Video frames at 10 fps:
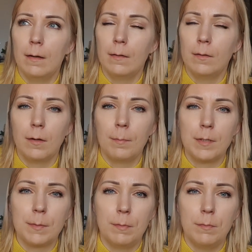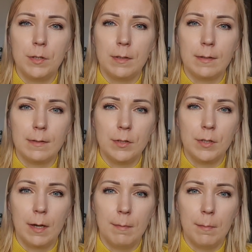No chyba, żeby mi się
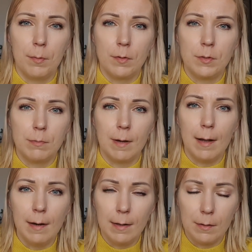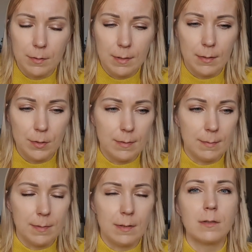drastycznie chemia pokończyła, ale jakoś na razie
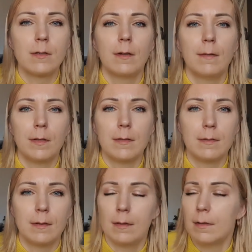jestem zrażona, więc